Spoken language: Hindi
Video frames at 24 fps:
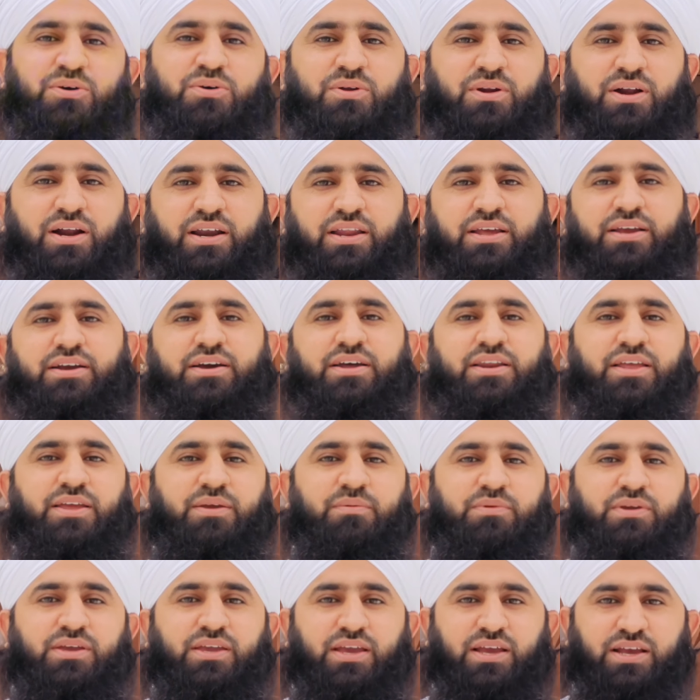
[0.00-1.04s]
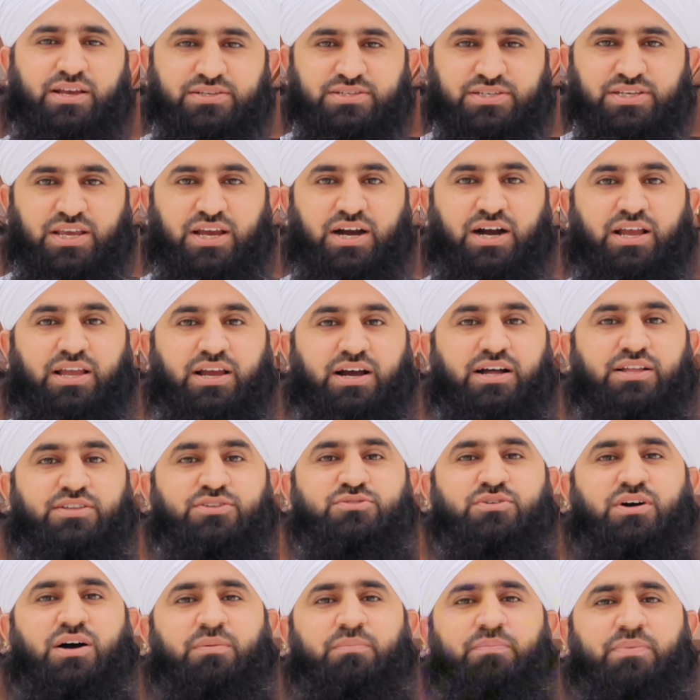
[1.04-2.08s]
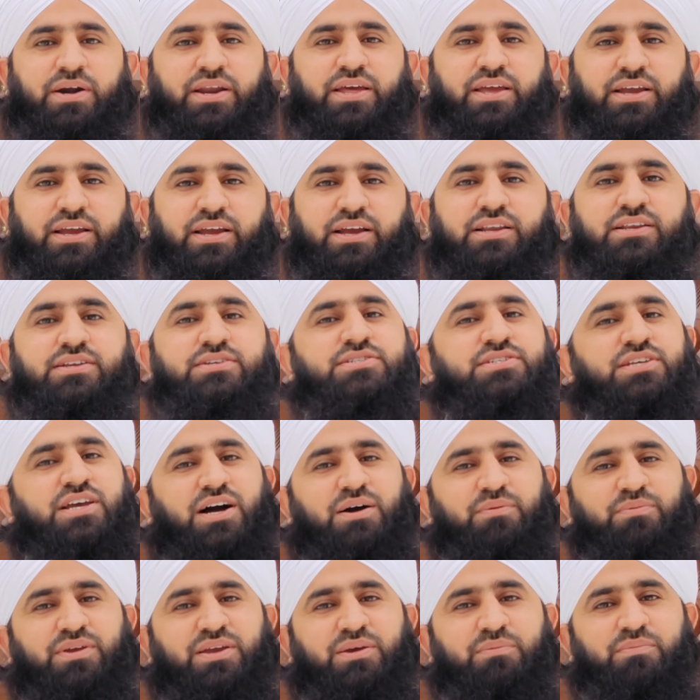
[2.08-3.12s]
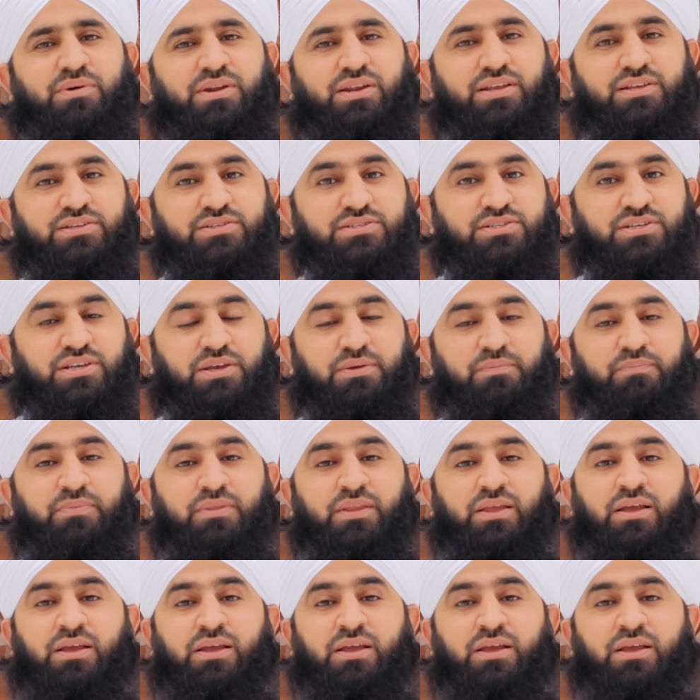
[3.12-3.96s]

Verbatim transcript: कुरान करीम की ऐसी आयात जो आप पढ़ेंगे जिससे आपके मरीज से